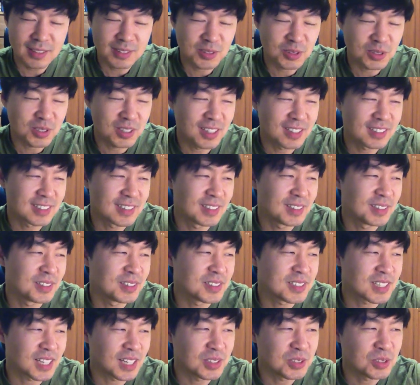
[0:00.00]
초등학생들을
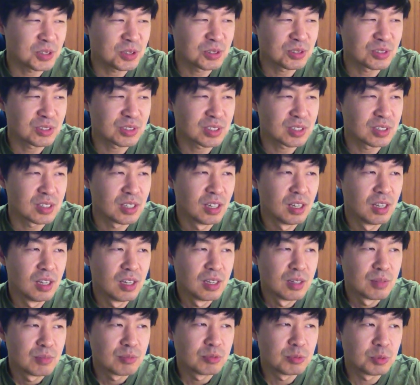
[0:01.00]
자녀로 두신
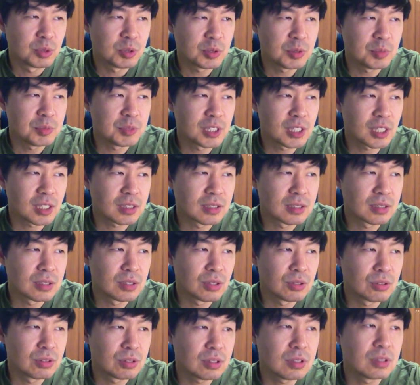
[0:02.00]
부모님들 같은
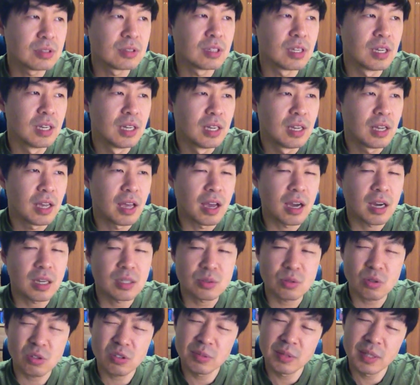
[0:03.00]
경우는 애가
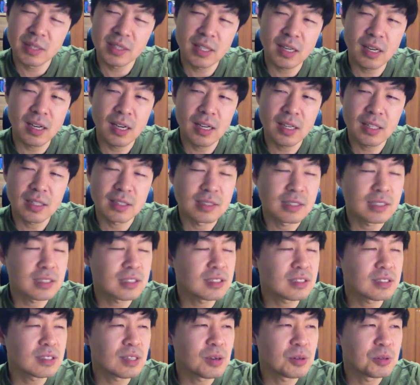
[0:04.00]
조금 하다가
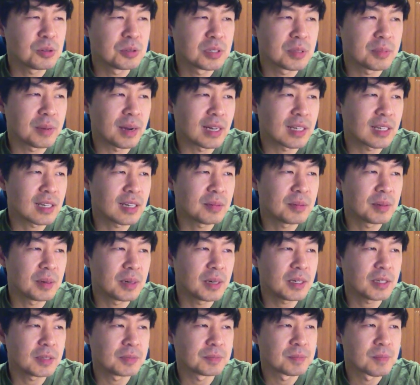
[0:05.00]
실증 내고 이제
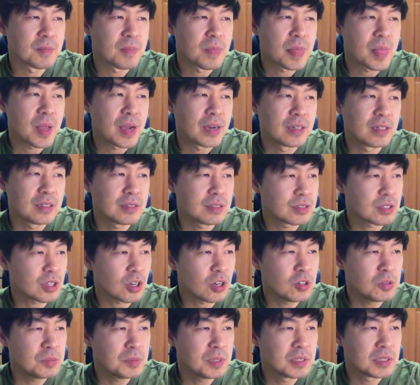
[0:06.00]
말까봐 그래서
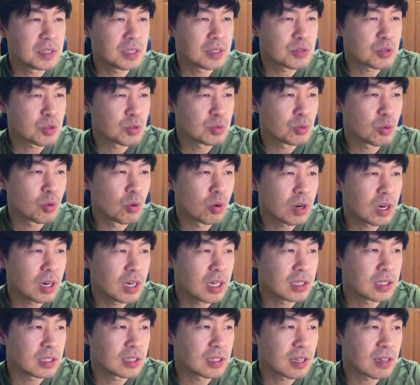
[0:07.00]
처음에 이제 좀
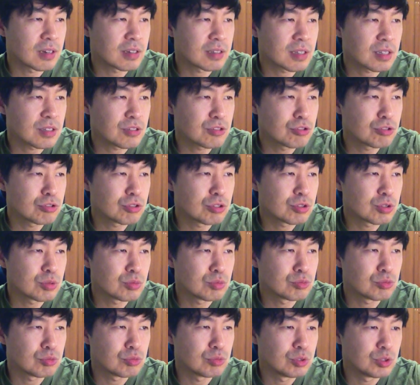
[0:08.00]
고가의 기타를 사주는 걸 좀
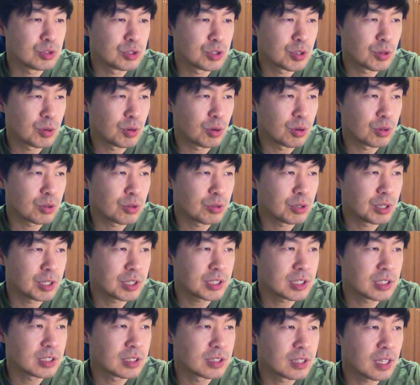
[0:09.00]
이제
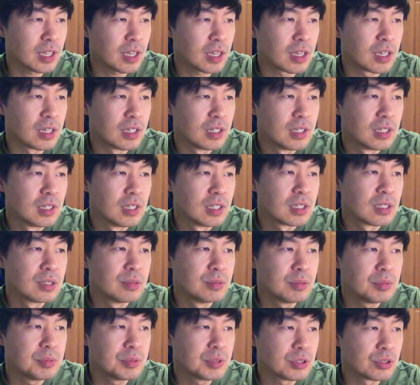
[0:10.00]
어려워하시는데 그
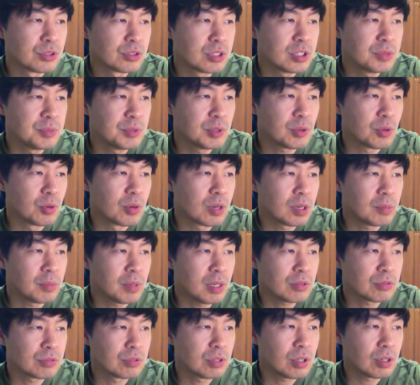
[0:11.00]
부분 저도 심히
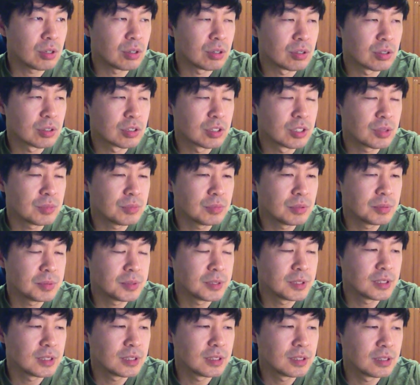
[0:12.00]
공감하고요. 그런
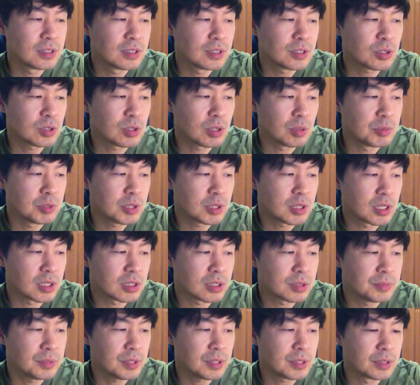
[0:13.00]
부분들이 좀
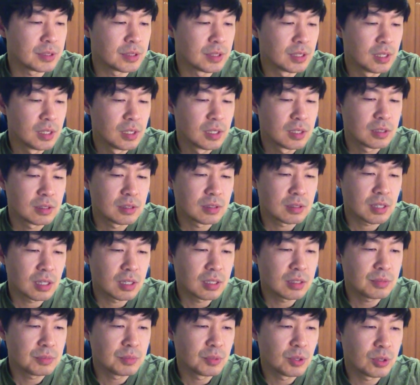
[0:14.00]
염려되시면
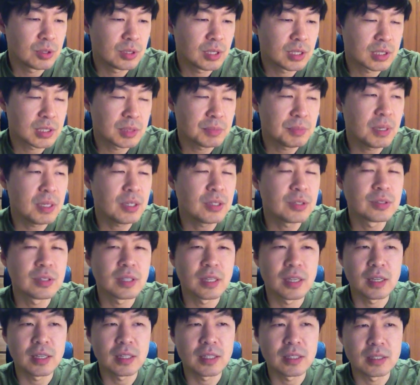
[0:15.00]
일단은 뭐 그냥 10만
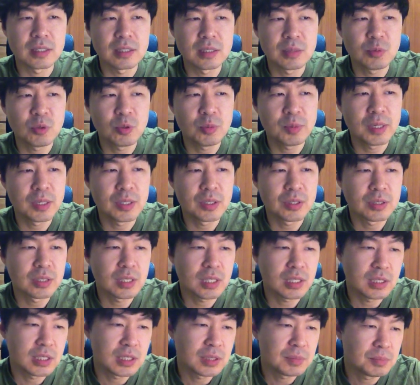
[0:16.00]
원대, 15만 원이나
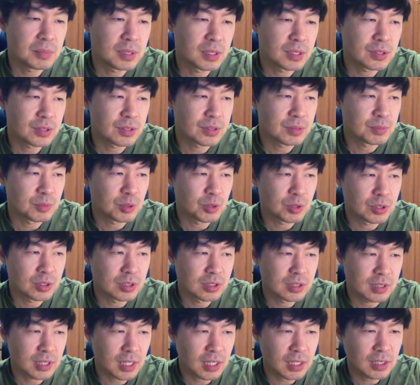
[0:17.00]
20만 원 뭐
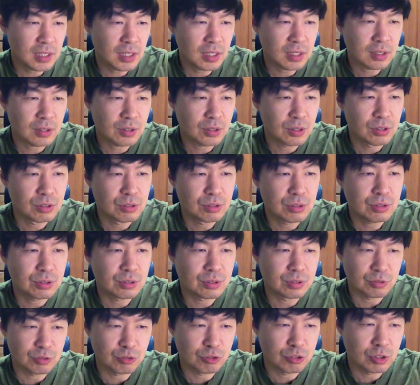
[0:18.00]
그 사이의
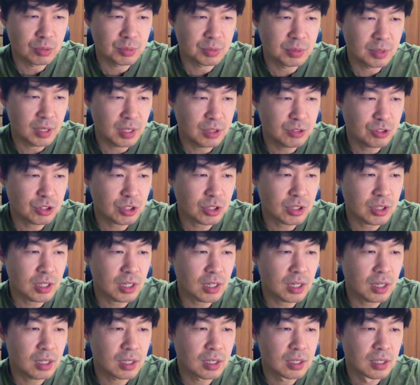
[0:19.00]
걸로 구입을
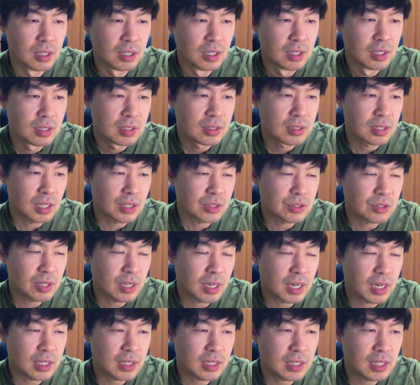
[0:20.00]
해주셨다가 나중에
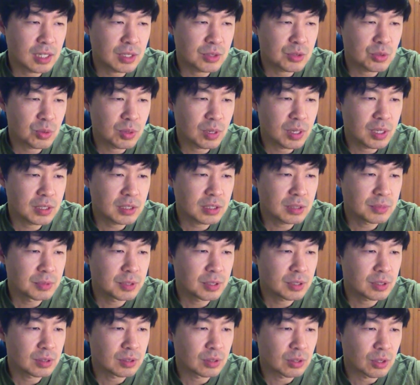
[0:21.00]
아이가
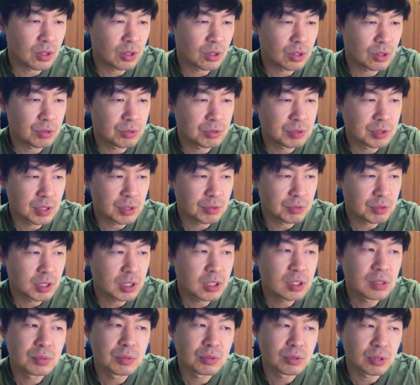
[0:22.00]
좋아하시면 더 이제
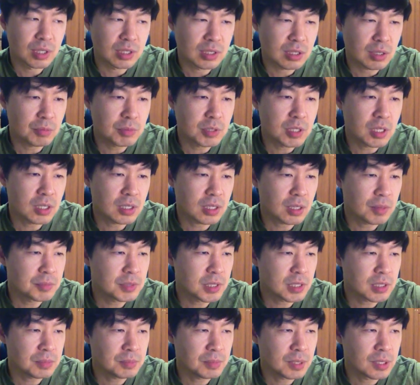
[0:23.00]
윗급으로 한 30,
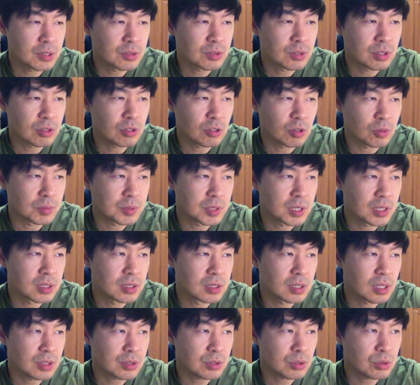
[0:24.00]
30 40만 원대로
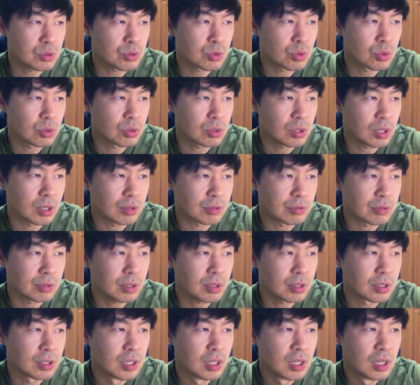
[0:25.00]
업그레이드를 하셔도 좋을 것
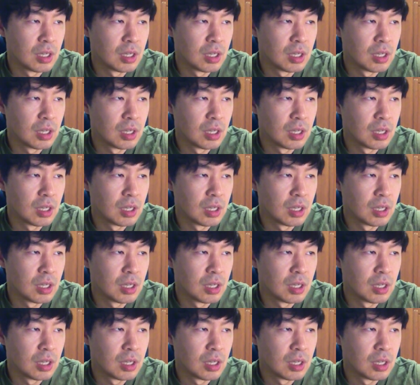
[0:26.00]
같고요.